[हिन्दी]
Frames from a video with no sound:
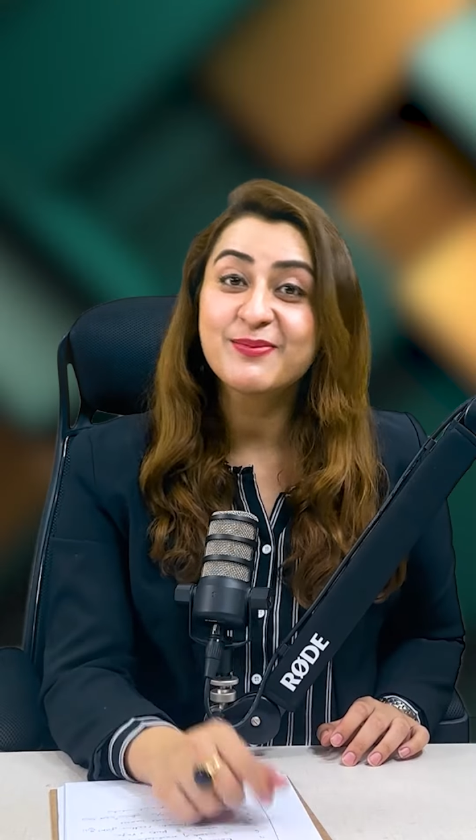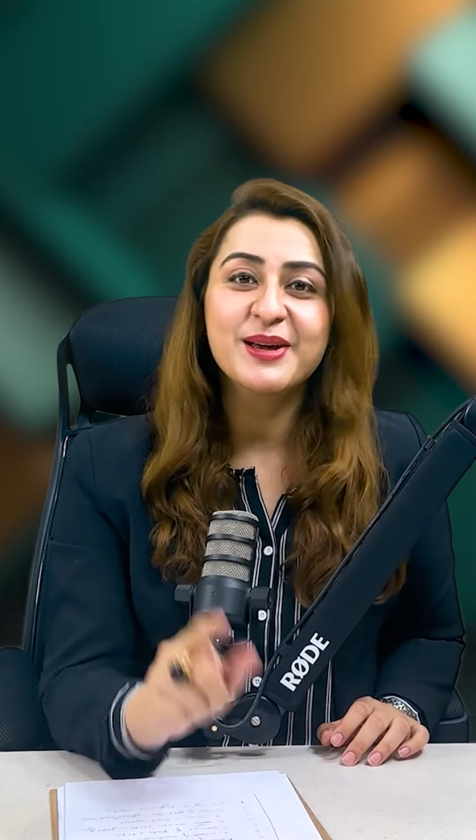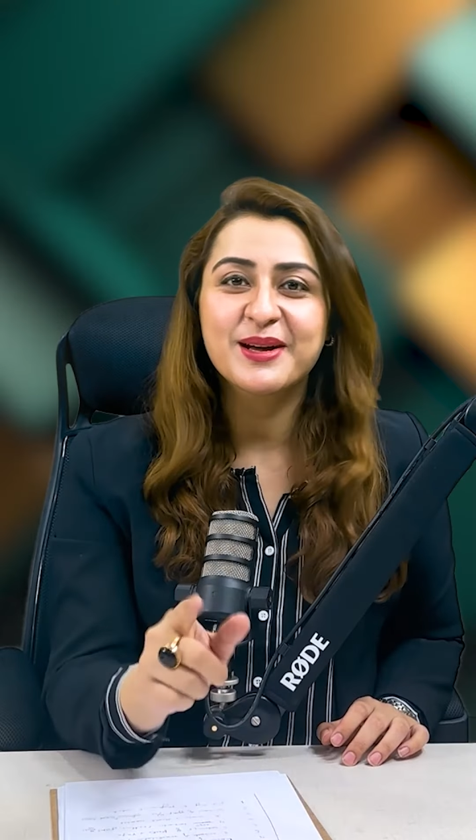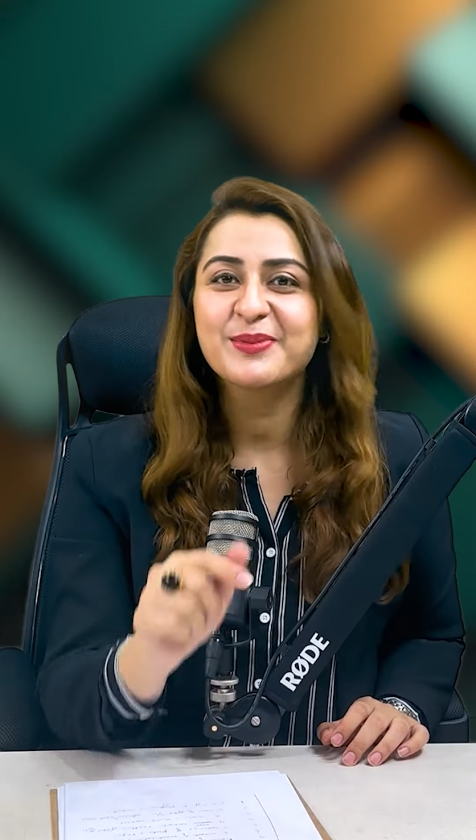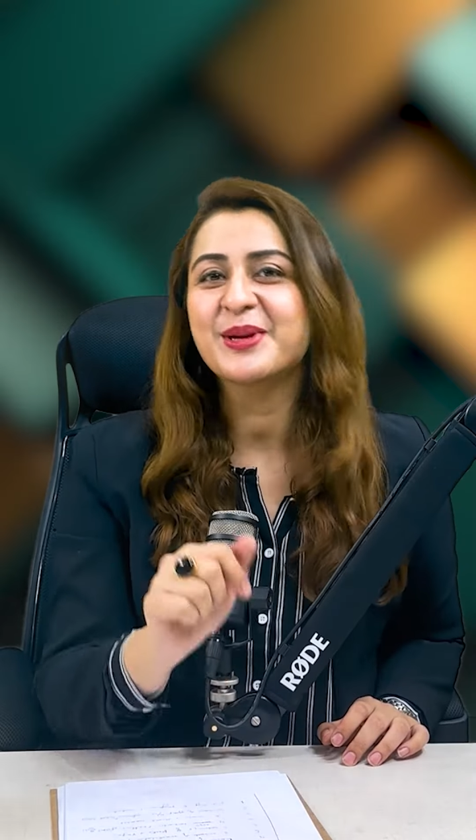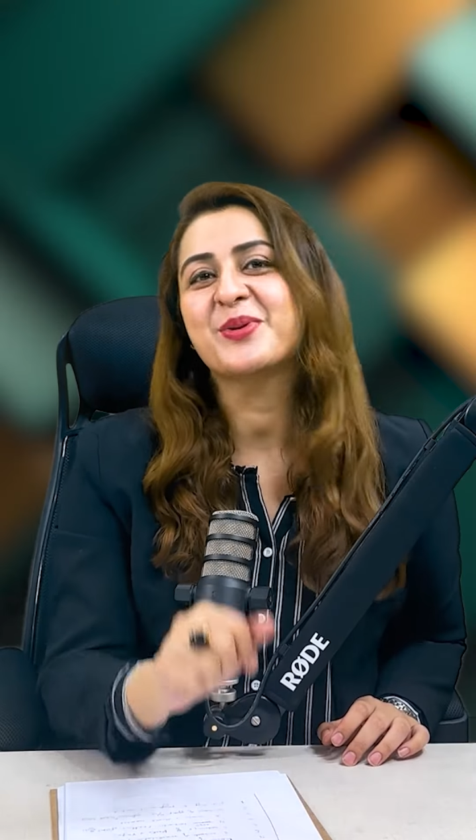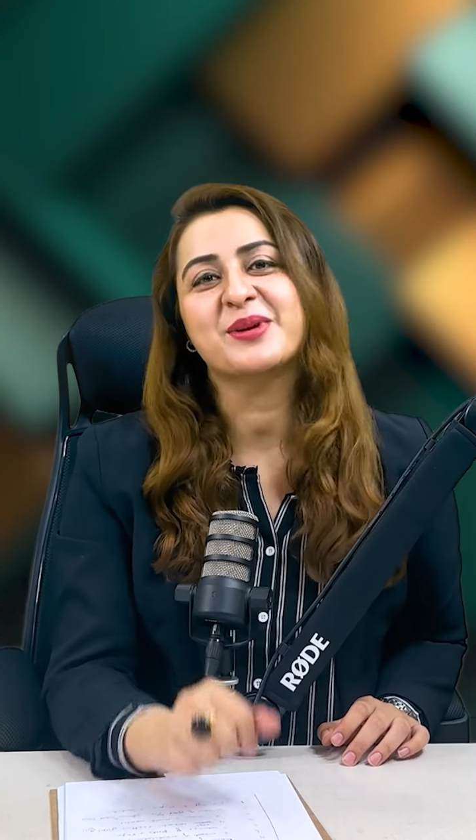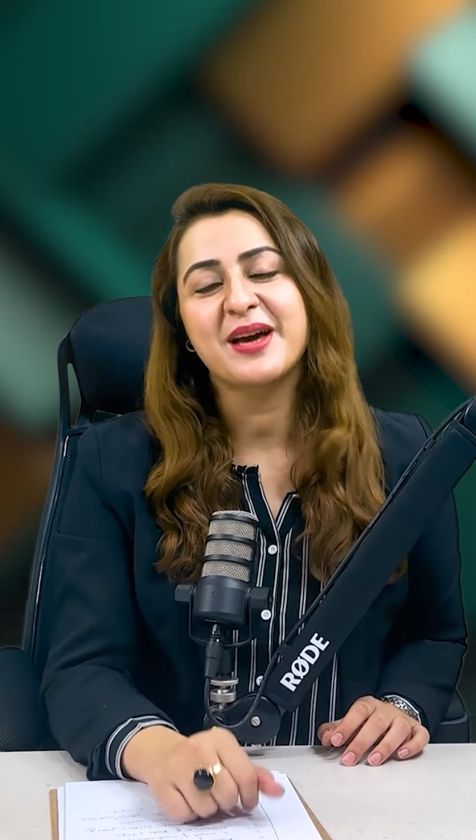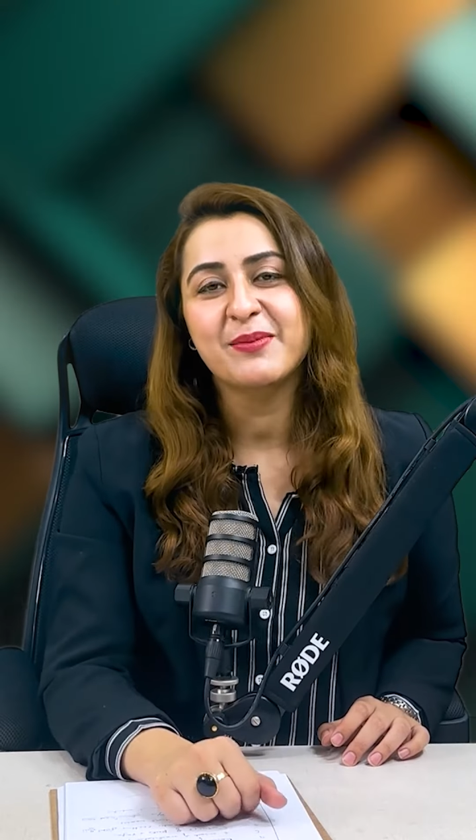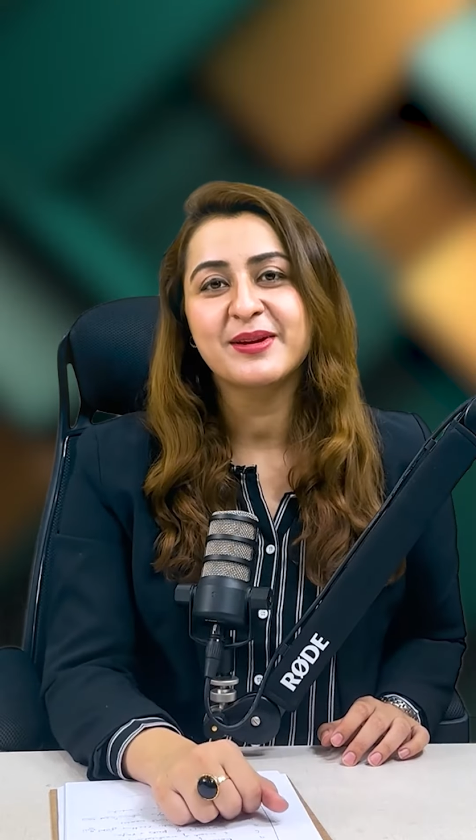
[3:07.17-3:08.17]
बेगम देखो
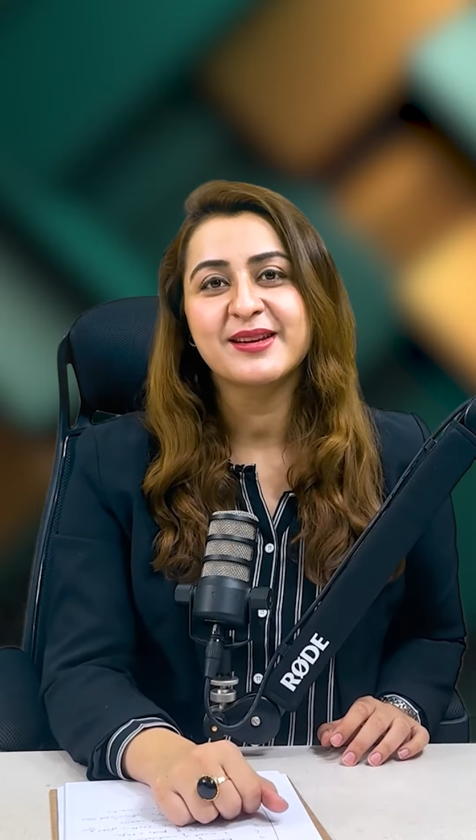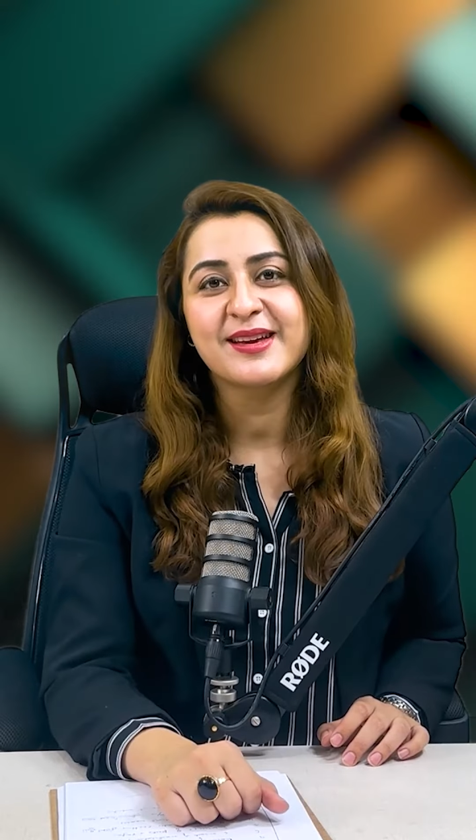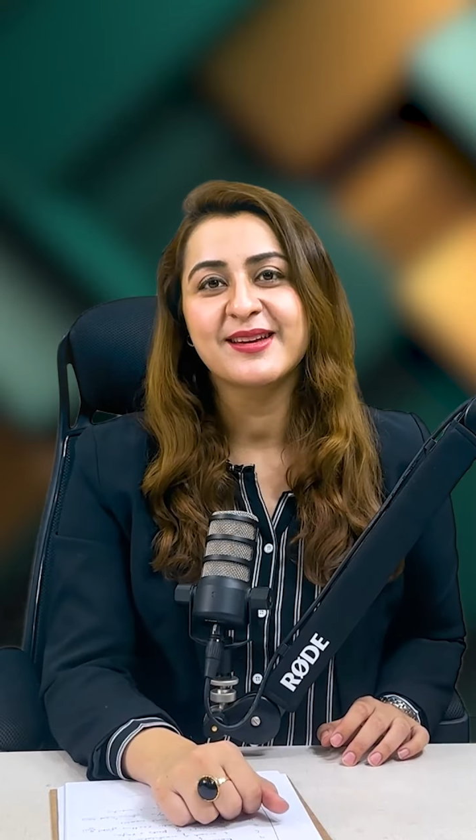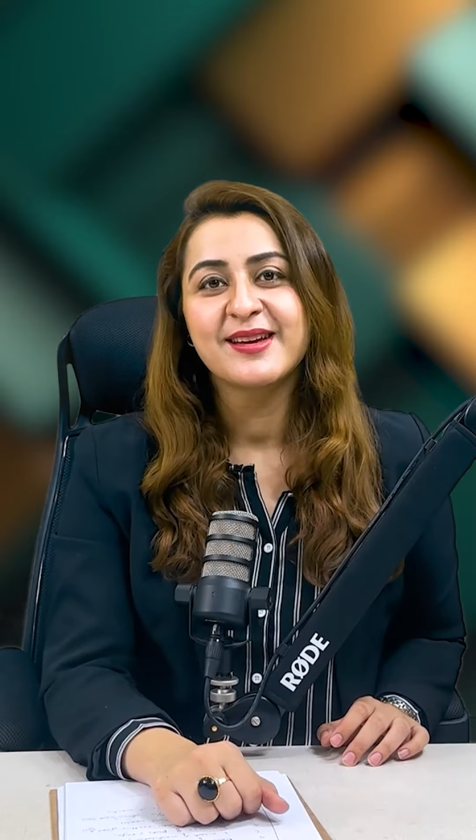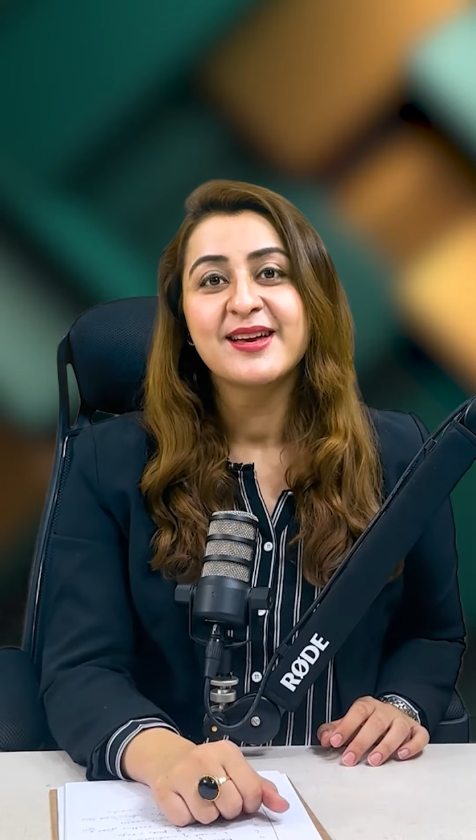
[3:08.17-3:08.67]
क्या बन गई